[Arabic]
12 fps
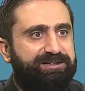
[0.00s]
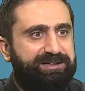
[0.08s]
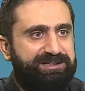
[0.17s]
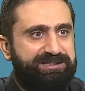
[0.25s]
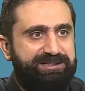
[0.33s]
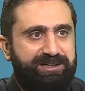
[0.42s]

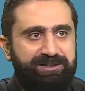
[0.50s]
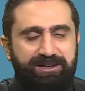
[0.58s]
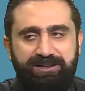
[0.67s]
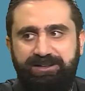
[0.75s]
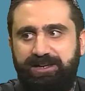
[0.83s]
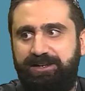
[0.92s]
للصلاه
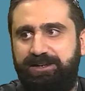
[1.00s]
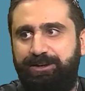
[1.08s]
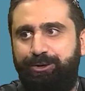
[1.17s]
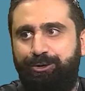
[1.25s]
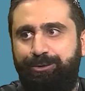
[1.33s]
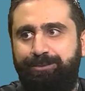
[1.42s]
يعني
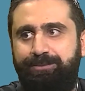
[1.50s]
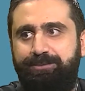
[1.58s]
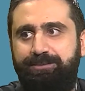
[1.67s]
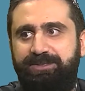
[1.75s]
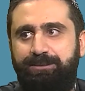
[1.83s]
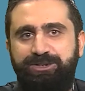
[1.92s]
اليوم
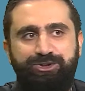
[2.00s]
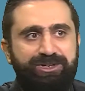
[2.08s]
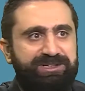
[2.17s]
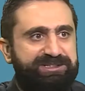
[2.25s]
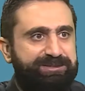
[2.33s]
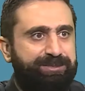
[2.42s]
لما
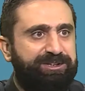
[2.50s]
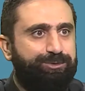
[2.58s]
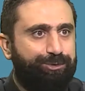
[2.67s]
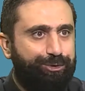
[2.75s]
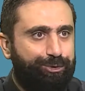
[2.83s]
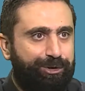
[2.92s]
الشخص
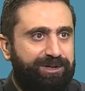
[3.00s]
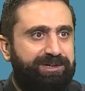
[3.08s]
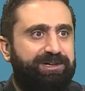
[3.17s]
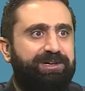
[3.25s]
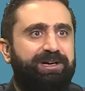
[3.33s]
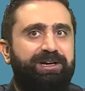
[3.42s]
بده يروح
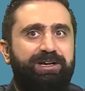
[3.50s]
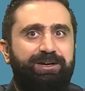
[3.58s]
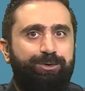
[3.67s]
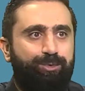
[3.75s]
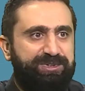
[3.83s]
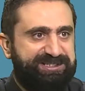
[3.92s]

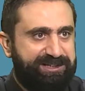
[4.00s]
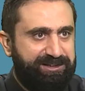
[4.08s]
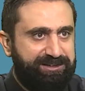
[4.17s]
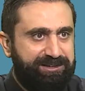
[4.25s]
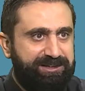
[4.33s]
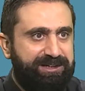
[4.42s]

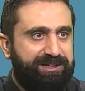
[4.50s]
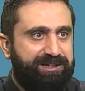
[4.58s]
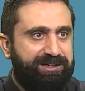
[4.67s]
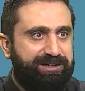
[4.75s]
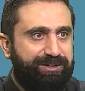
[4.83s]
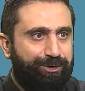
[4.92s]
ويصلي
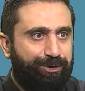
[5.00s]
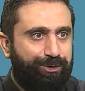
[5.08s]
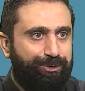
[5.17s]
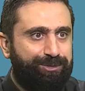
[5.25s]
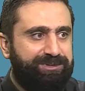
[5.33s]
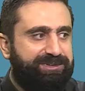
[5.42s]

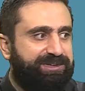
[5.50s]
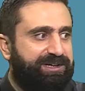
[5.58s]
يقعد